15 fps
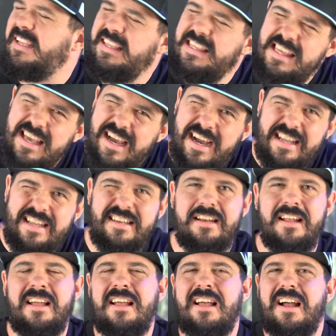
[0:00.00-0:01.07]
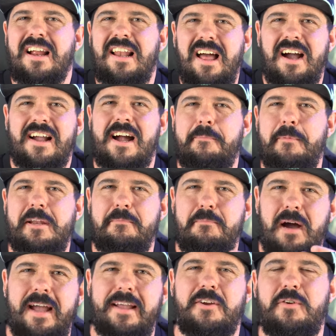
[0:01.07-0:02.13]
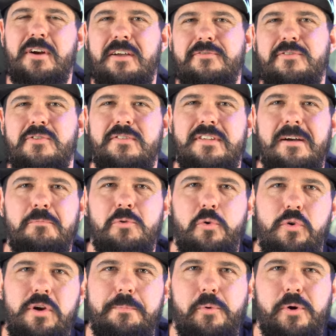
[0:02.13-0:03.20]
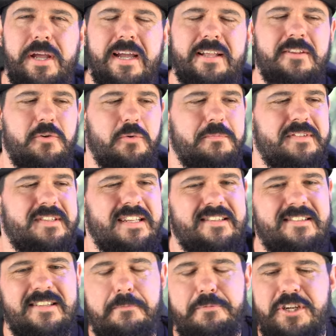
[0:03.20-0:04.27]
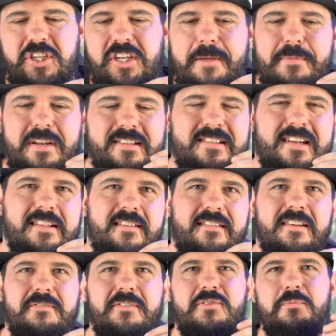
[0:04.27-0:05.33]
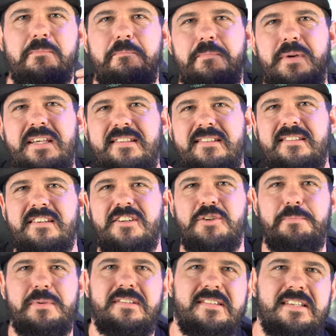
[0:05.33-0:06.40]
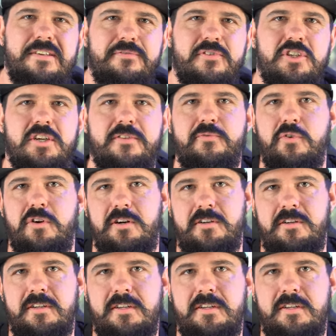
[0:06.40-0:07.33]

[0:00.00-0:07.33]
Jein. Klar kann man in Minecraft zusammen coole Projekte umsetzen, aber ich stelle mir das Ganze irgendwie so ein bisschen spezifischer vor.